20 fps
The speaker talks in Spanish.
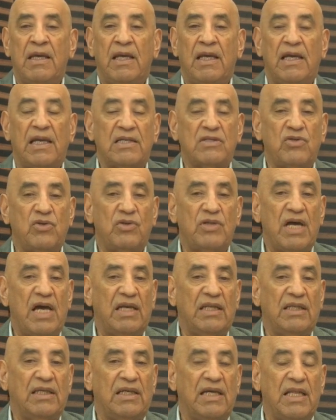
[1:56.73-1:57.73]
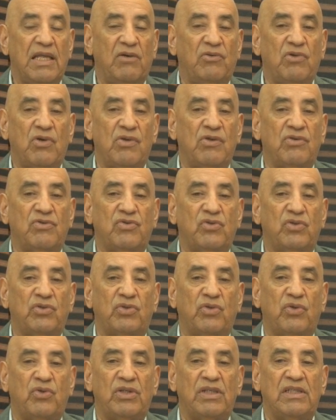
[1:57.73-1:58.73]
el accionar de cada uno de
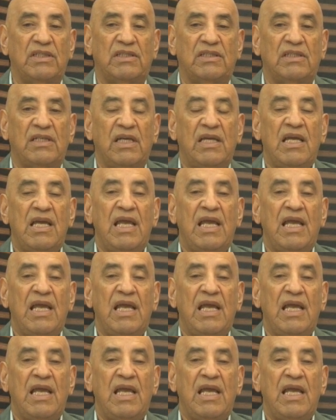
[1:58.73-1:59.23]
nosotros es